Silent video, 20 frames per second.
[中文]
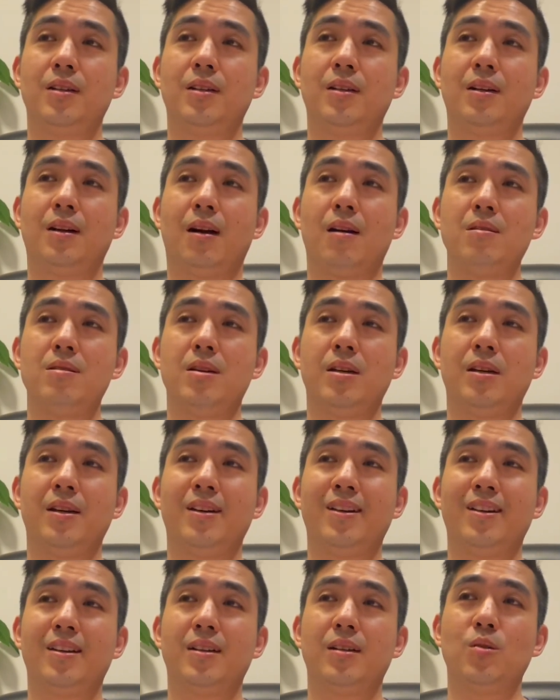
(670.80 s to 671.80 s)
而
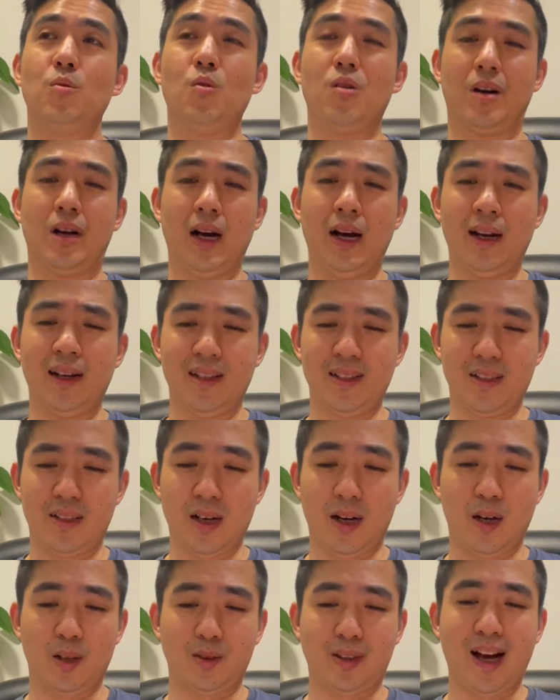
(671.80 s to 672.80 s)
且我看了一
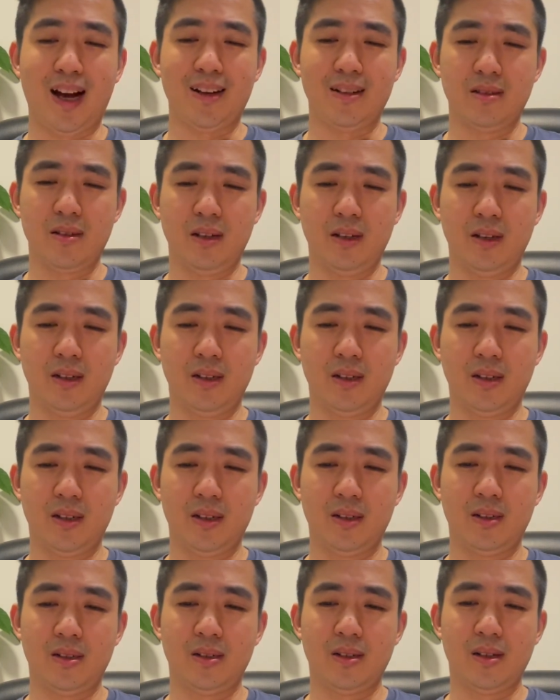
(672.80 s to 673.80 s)
下，他的这
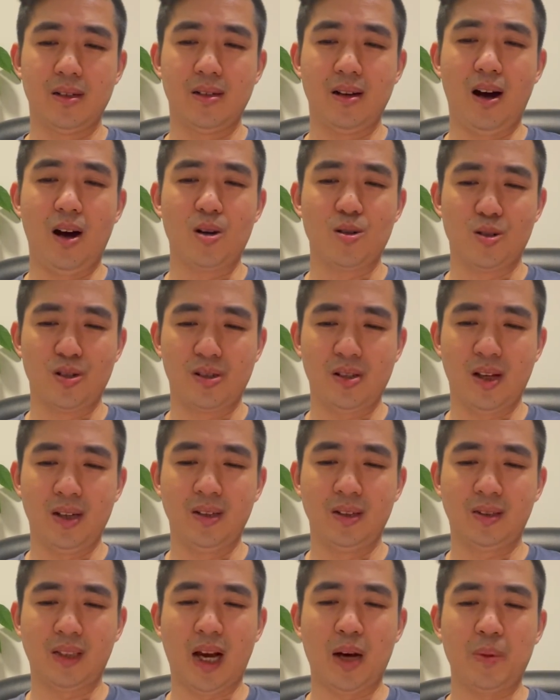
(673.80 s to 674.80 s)
个二十三
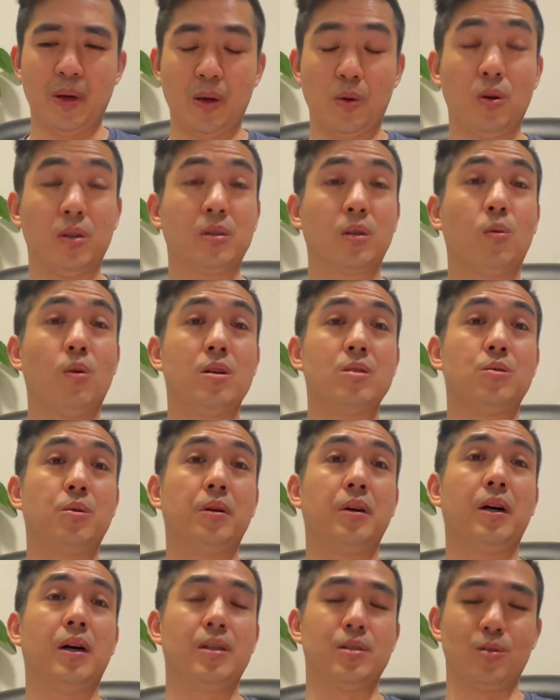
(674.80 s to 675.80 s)
个大满贯的冠
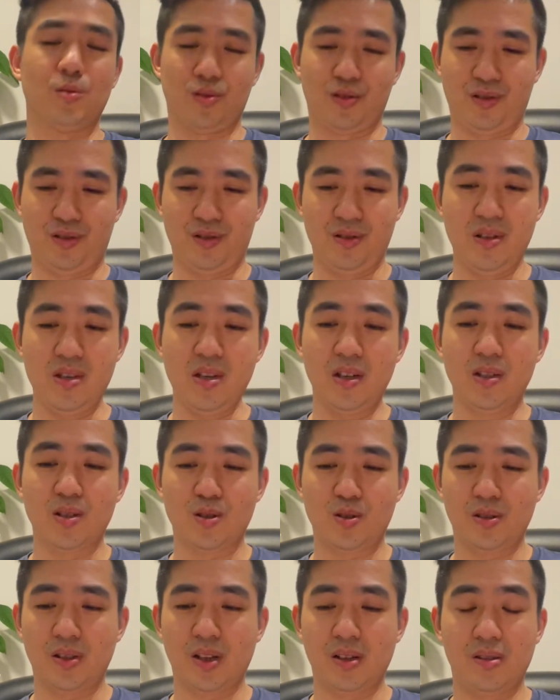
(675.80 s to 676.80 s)
军啊，有十一个
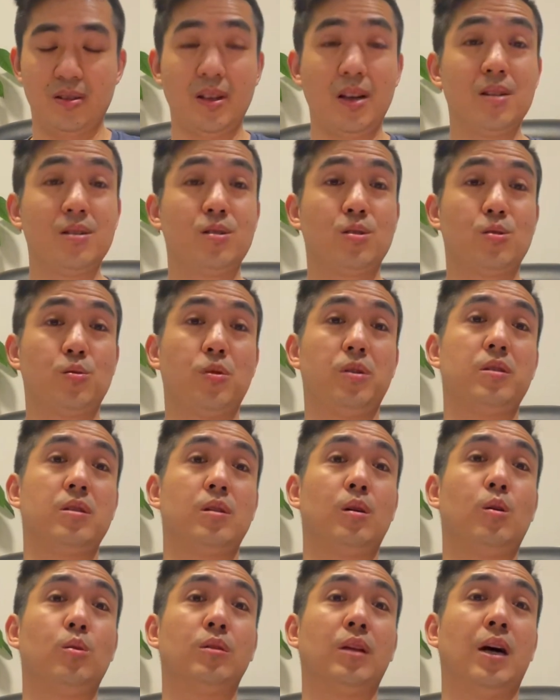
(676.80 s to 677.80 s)
是在三十岁以
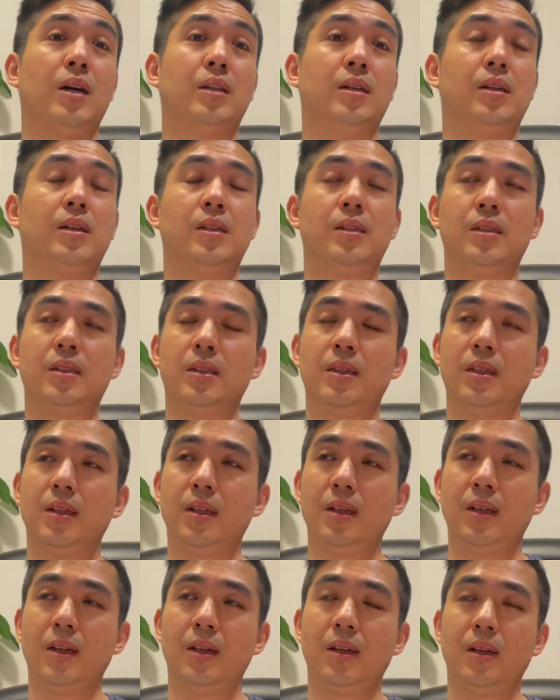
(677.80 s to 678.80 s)
后拿的啊。
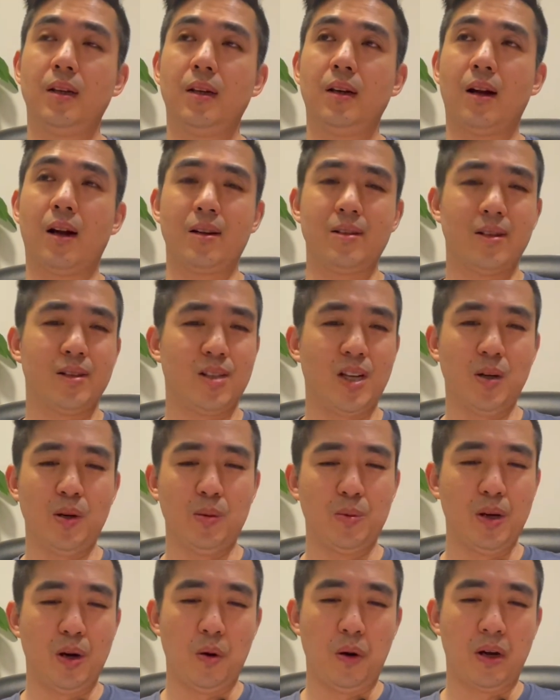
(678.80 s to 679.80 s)
而且千万
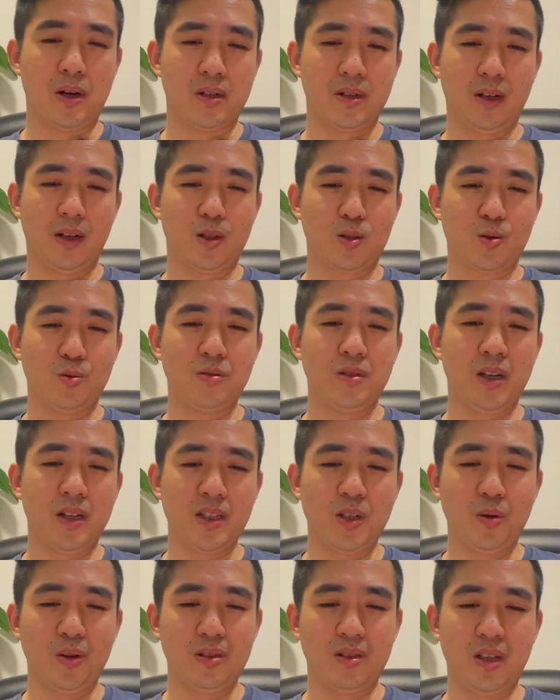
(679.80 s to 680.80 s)
不要忘了，这个中间
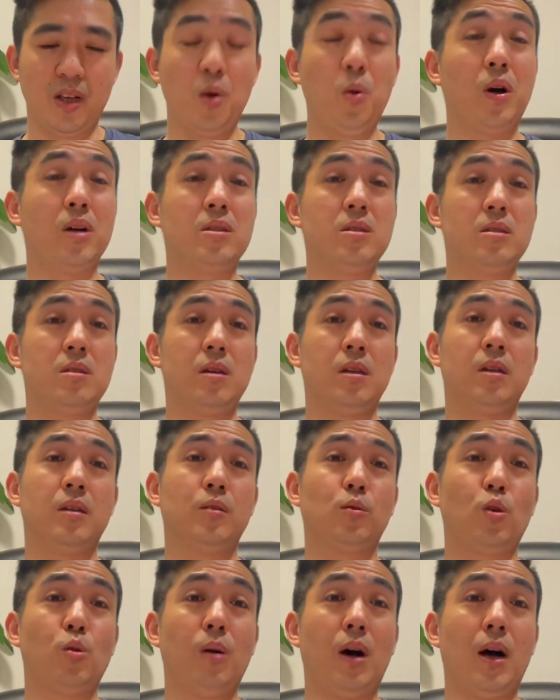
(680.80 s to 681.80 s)
因为新冠疫情，
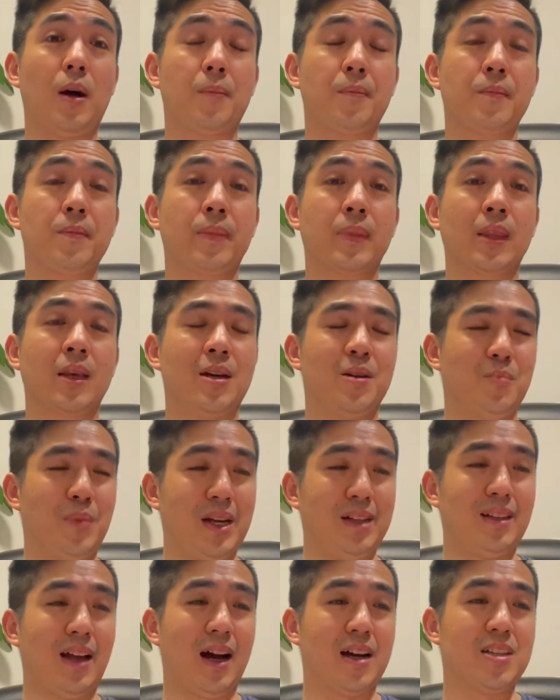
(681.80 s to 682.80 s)
对吧？
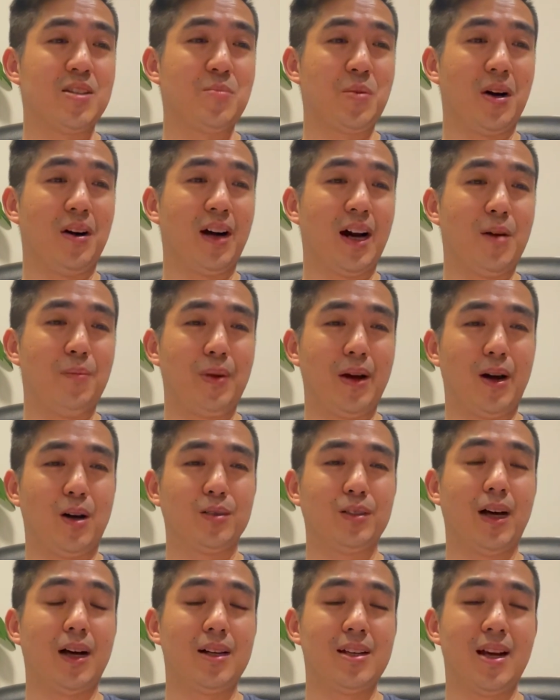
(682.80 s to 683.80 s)
没打疫苗还被澳
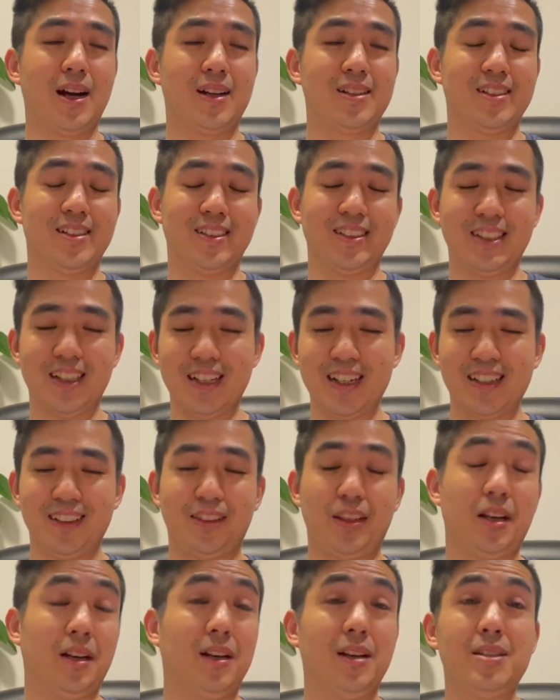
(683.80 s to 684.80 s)
大利亚人
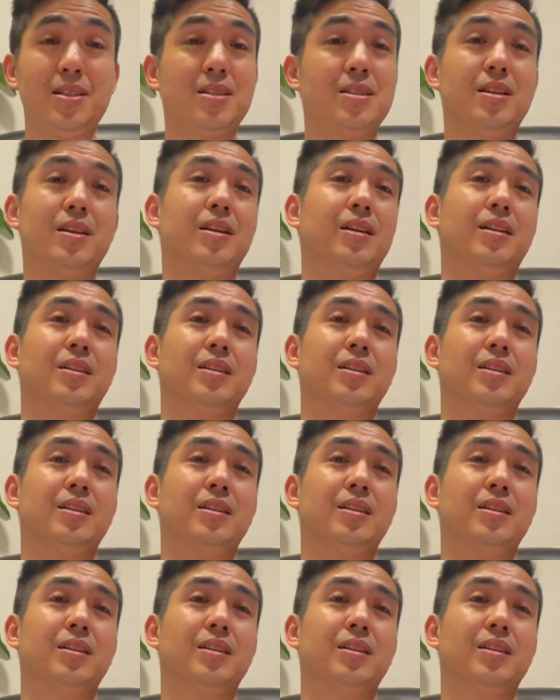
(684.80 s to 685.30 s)
停了一年，